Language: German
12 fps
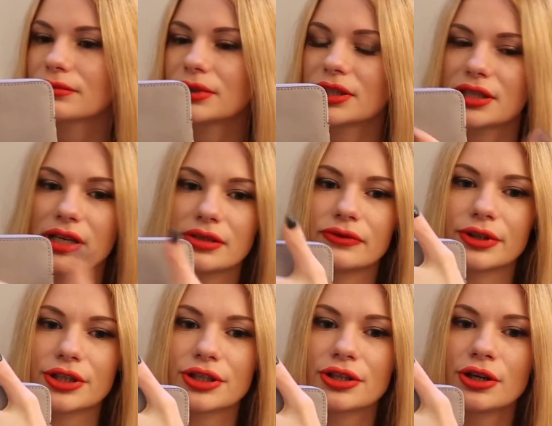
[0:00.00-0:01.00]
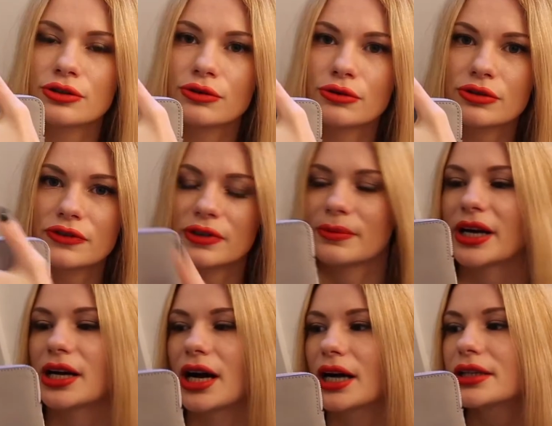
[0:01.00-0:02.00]
Die ist also wirklich so groß wie
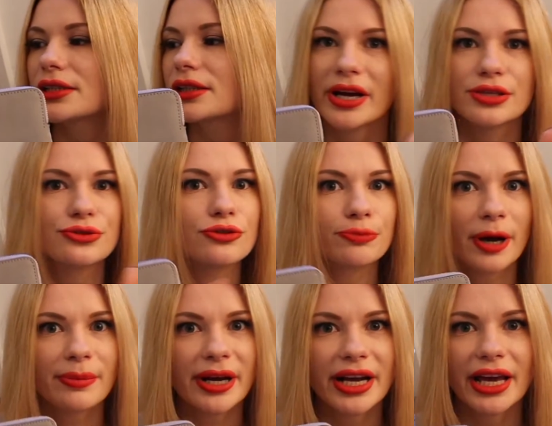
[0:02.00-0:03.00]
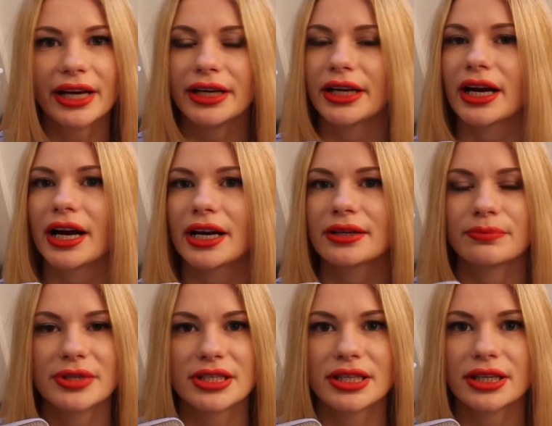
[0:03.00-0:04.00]
meine Hand. Passt super mein Handy rein, ein
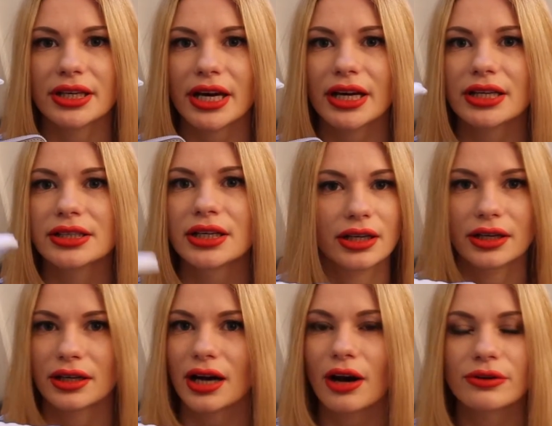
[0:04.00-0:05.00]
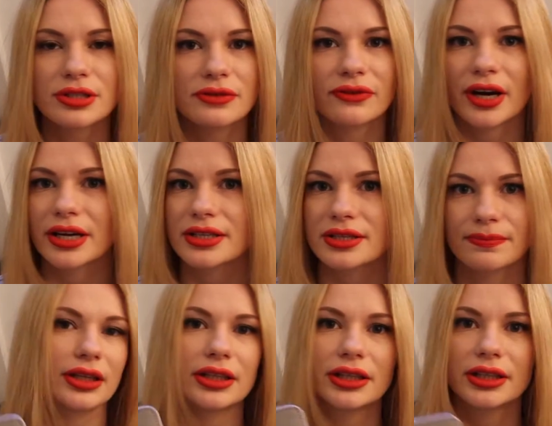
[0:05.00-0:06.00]
bisschen Geld, äh, Ausweis,
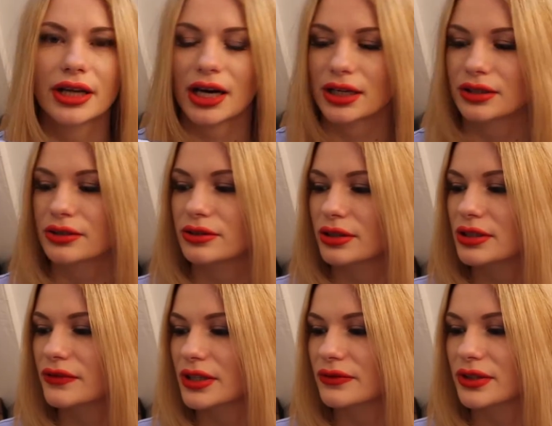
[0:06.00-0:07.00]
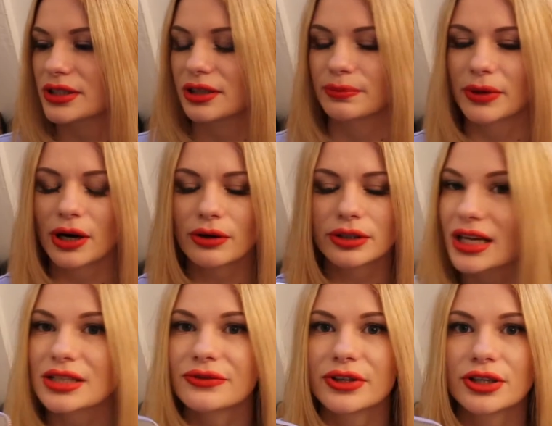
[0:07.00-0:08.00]
Kreditkarte, sonst was, was ihr braucht.
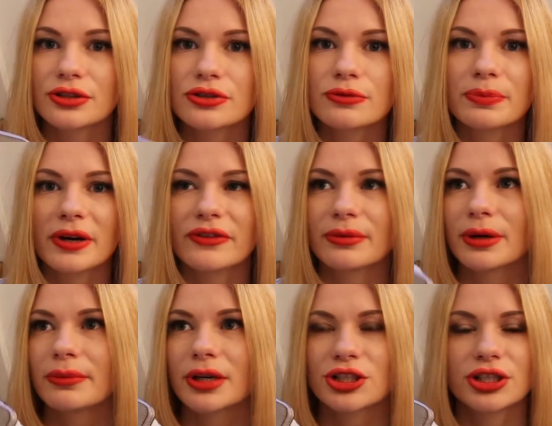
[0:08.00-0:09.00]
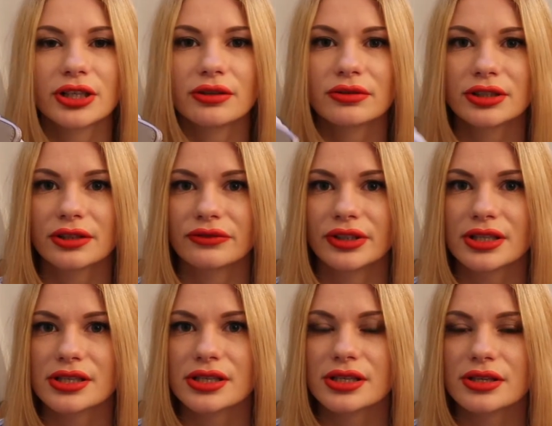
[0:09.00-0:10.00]
Das finde ich super, wenn man mal schnell
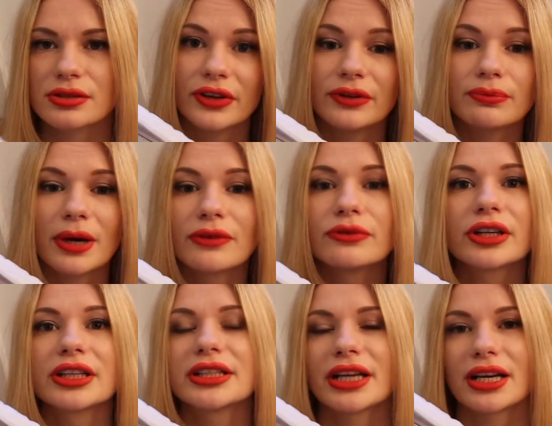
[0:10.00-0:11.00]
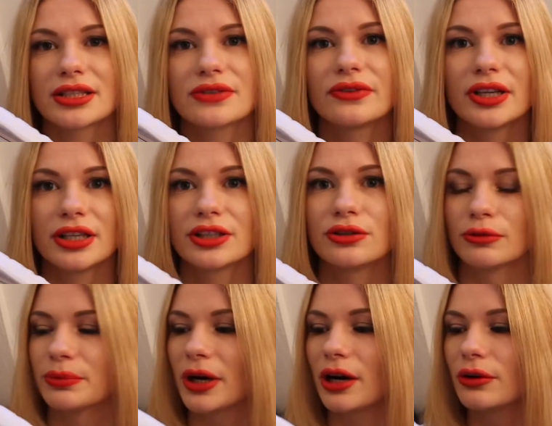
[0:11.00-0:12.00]
unterwegs ist, wenn man wirklich ganz wenig
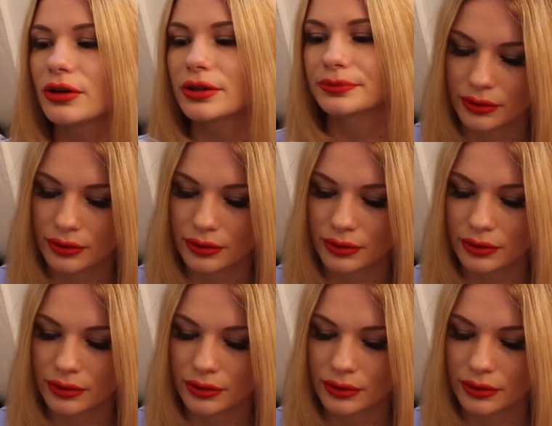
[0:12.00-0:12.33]
nur braucht.